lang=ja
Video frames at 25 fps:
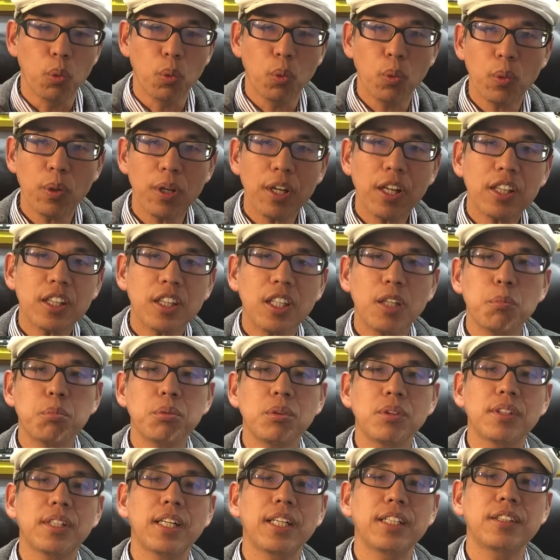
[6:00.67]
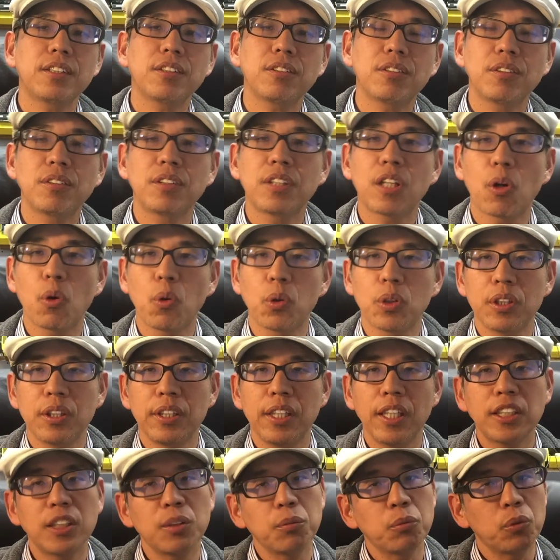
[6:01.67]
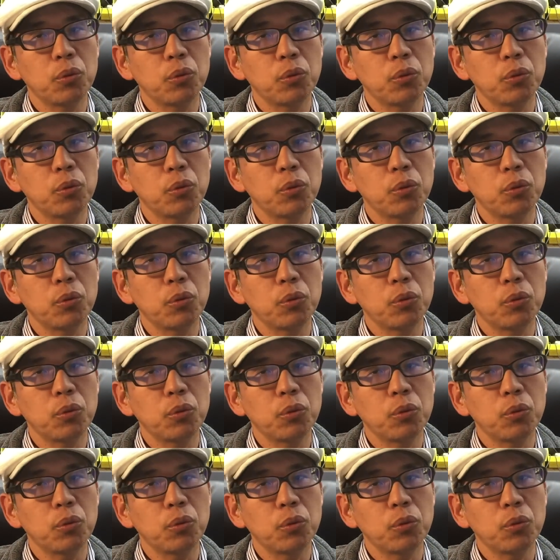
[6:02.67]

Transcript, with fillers: どうやって分解するんだろうネジ